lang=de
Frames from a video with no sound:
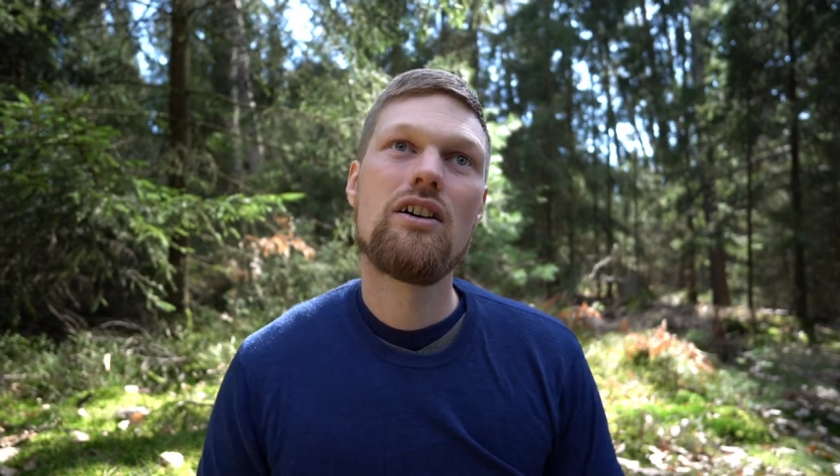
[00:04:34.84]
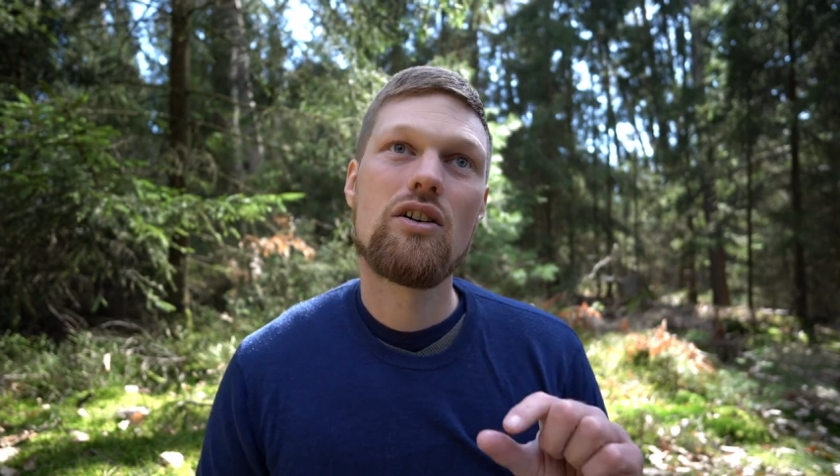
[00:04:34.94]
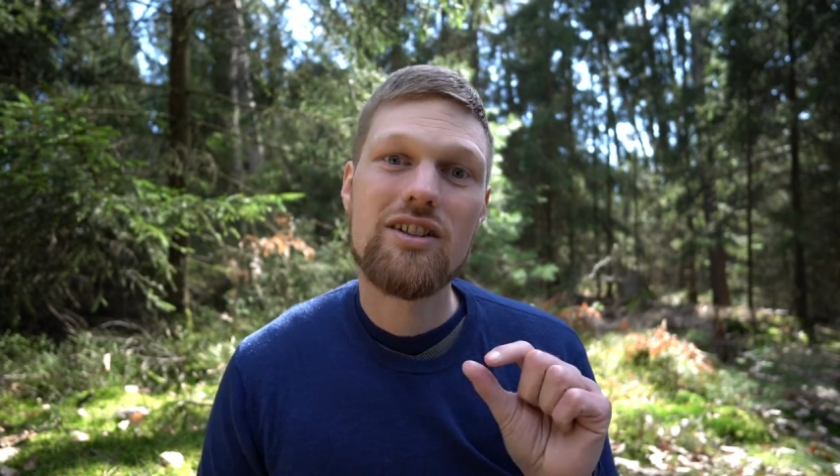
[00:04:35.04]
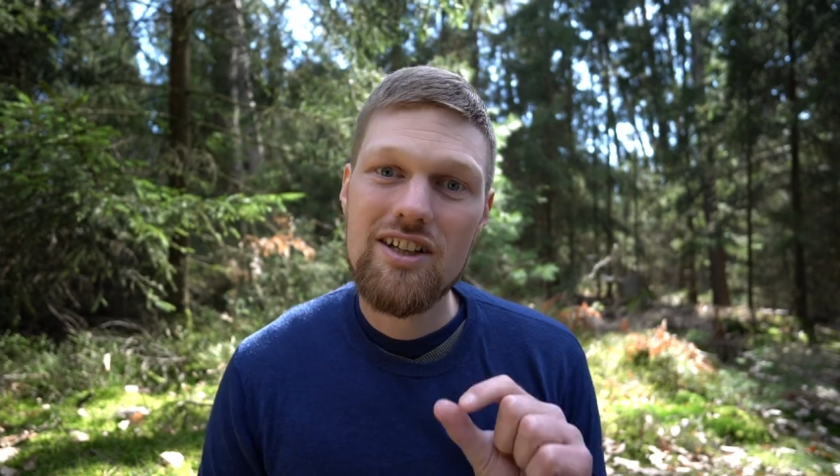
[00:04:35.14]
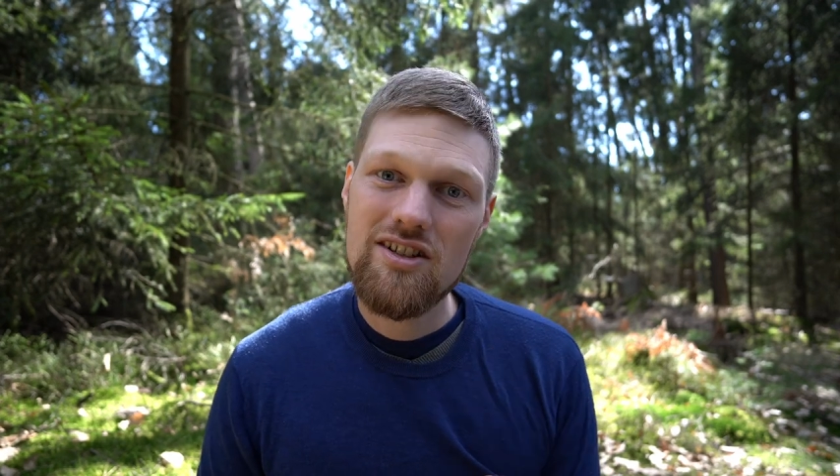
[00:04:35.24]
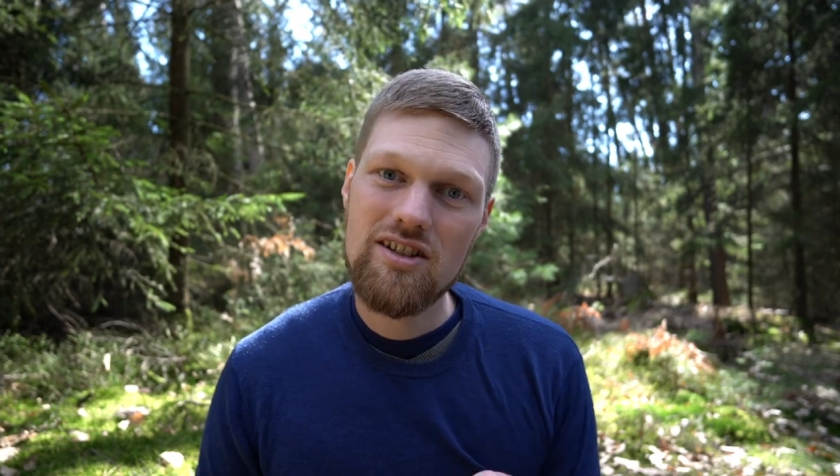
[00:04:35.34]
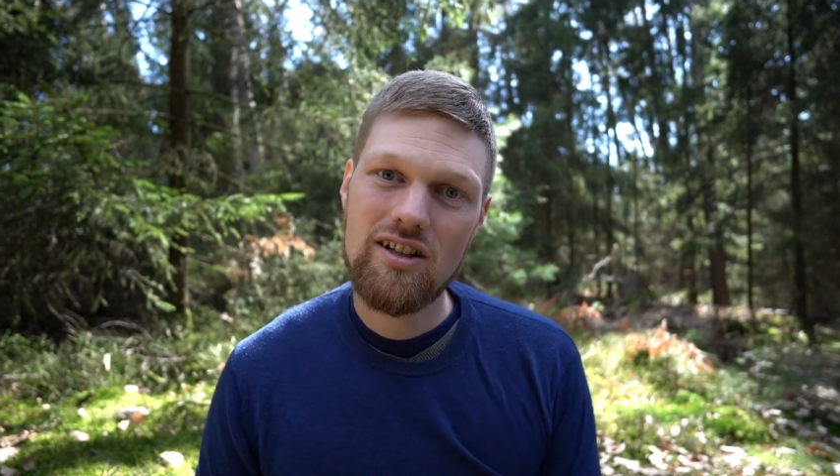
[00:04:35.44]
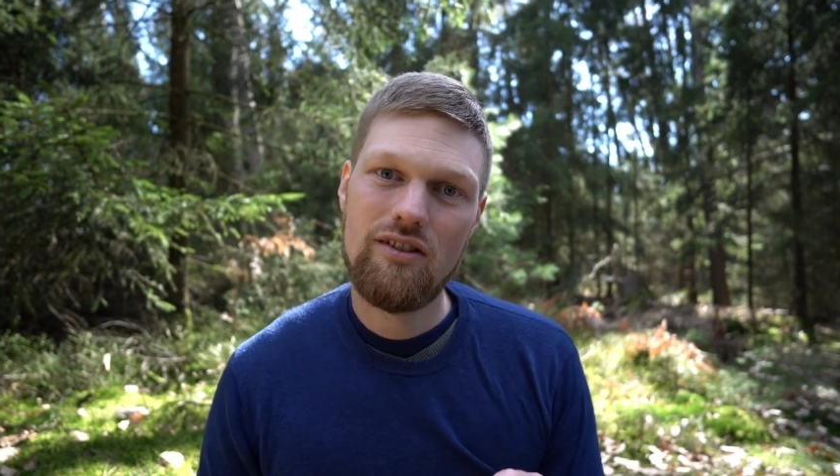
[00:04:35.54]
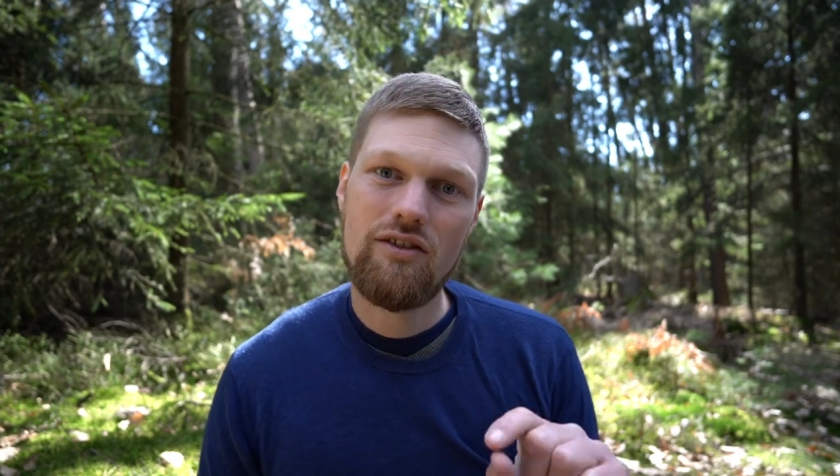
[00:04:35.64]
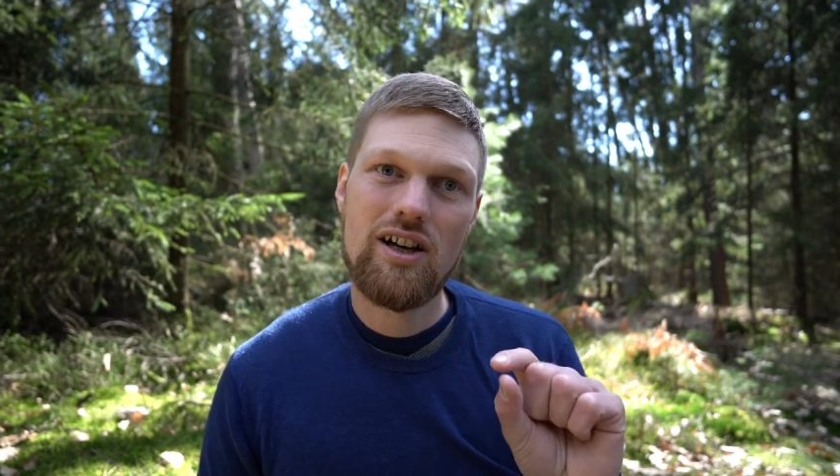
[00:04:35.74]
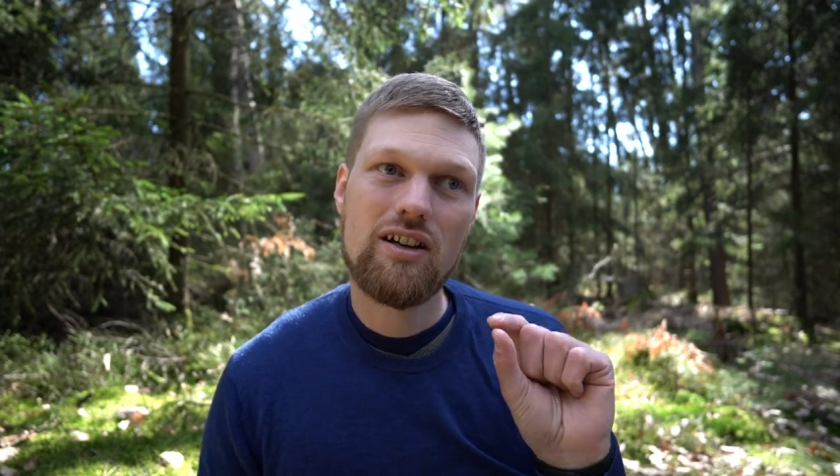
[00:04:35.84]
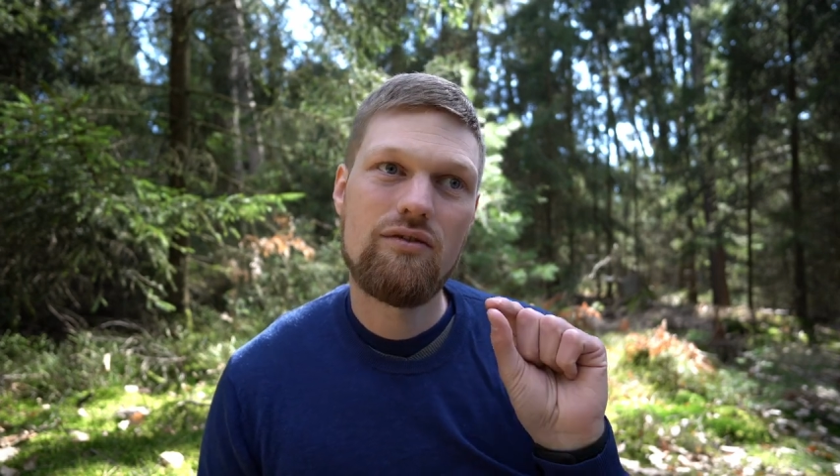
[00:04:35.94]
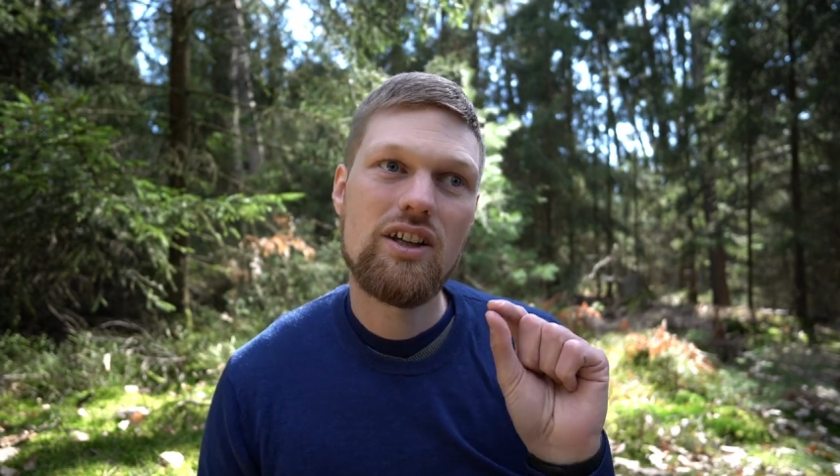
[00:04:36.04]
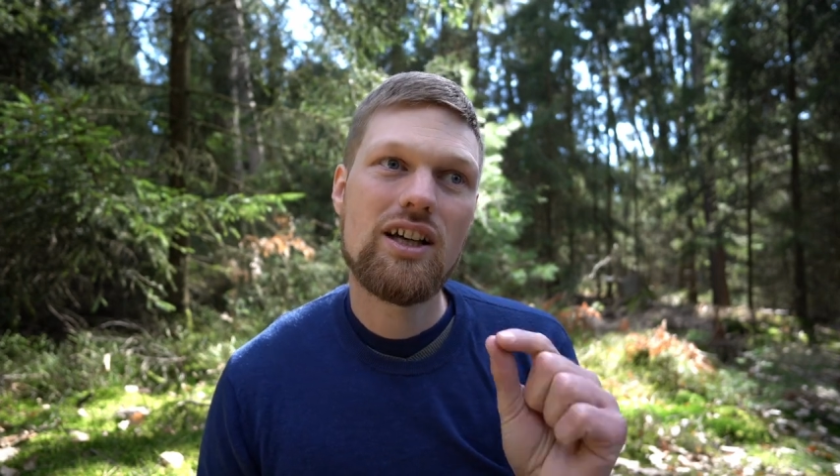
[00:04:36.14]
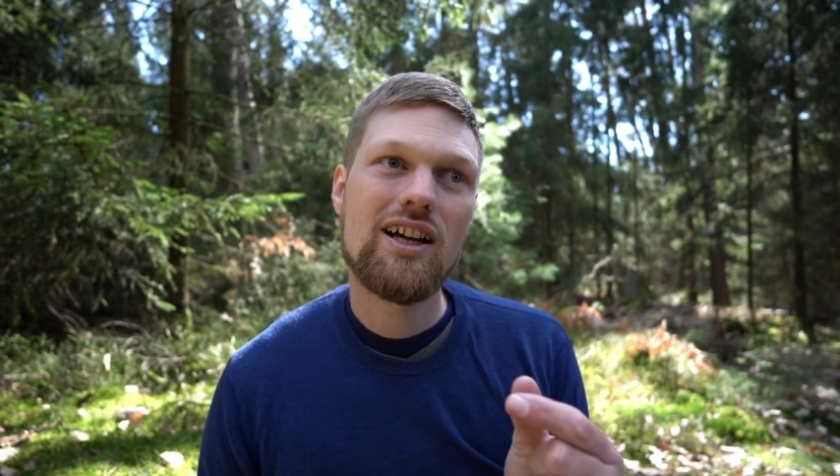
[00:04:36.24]
Und das ist dann die Frage,
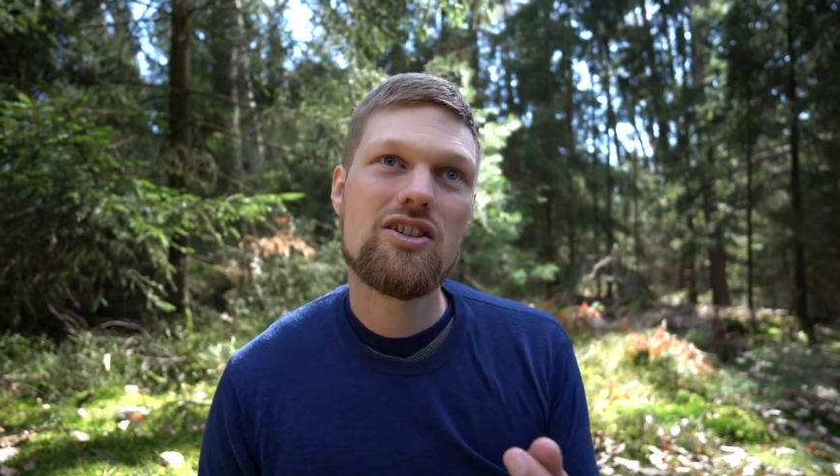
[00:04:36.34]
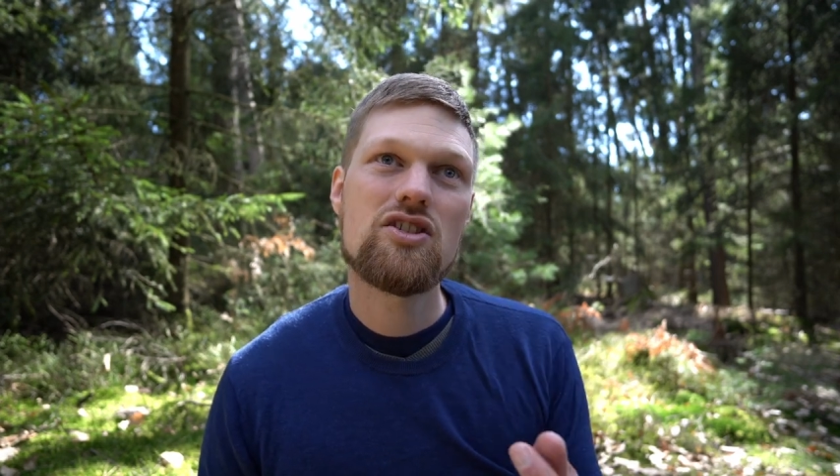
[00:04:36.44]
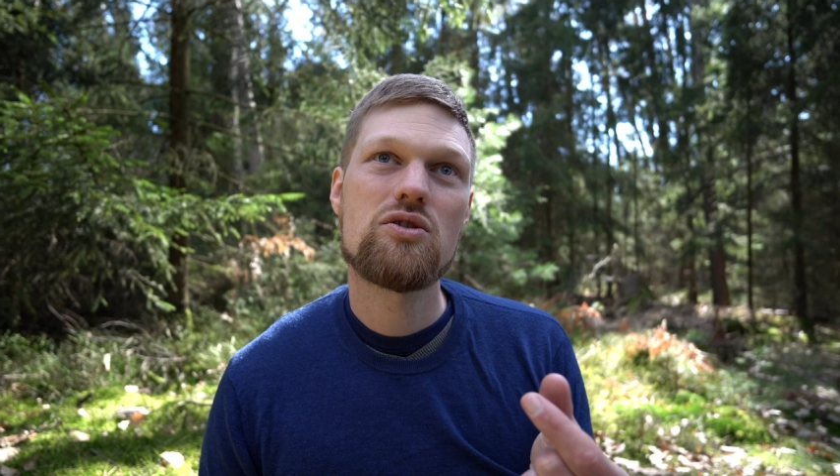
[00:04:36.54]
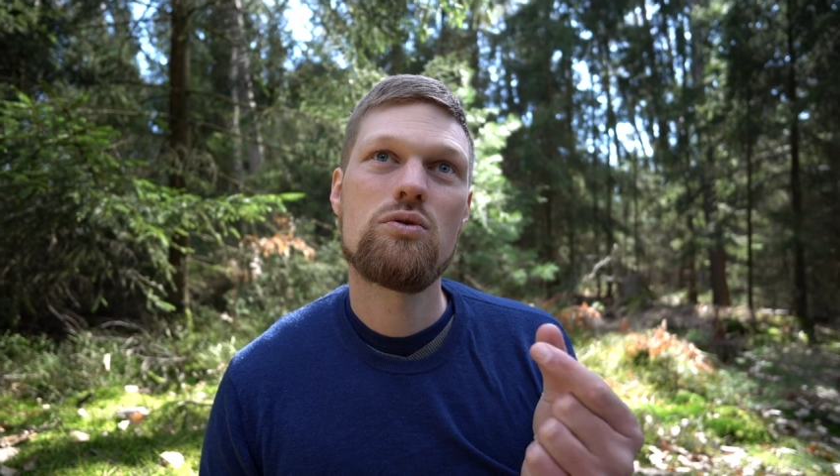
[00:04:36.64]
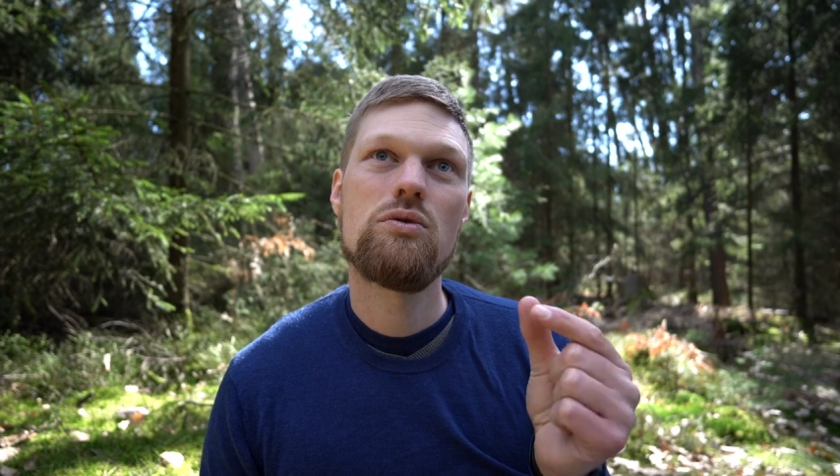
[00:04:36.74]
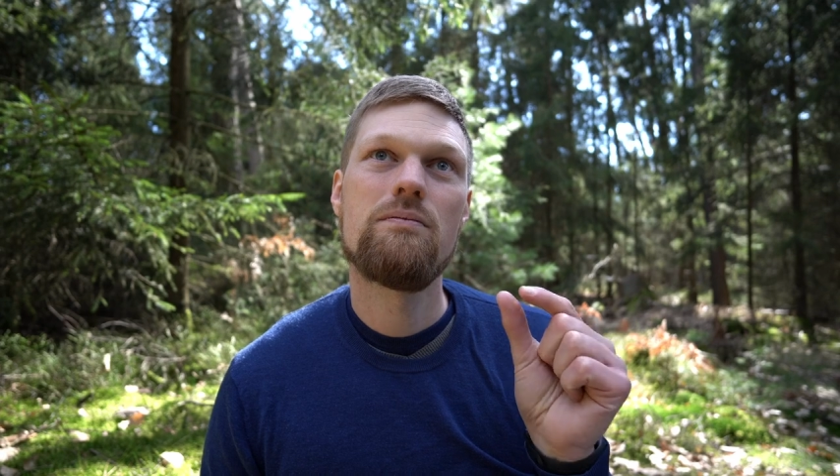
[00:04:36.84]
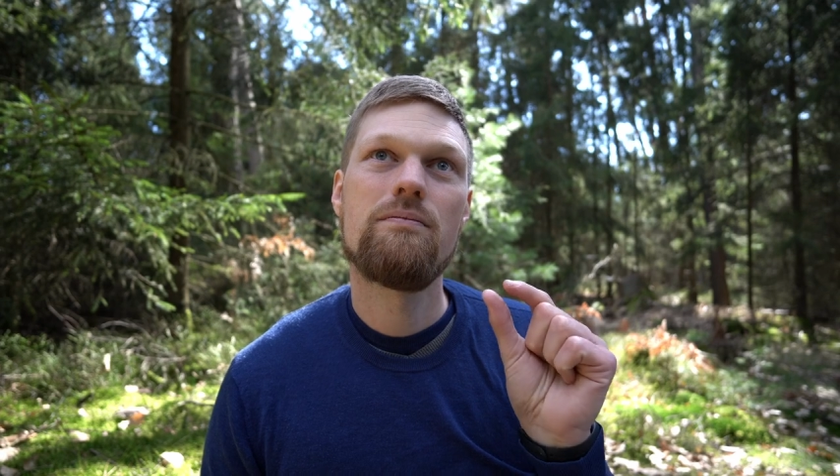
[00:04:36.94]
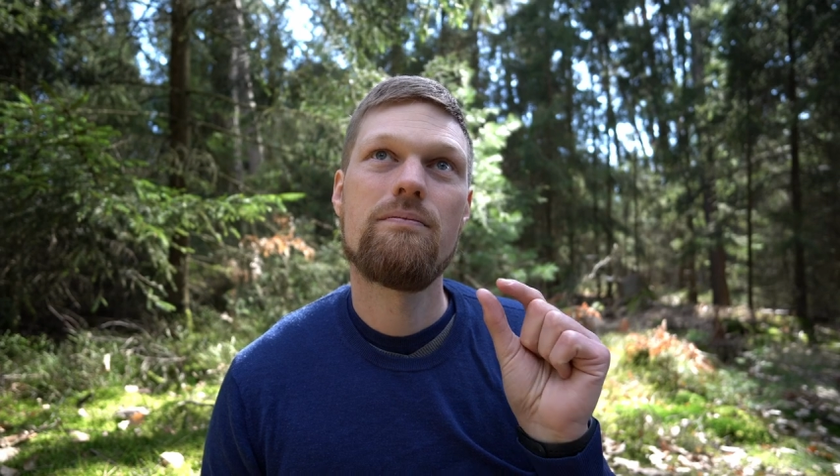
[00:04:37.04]
wie kannst du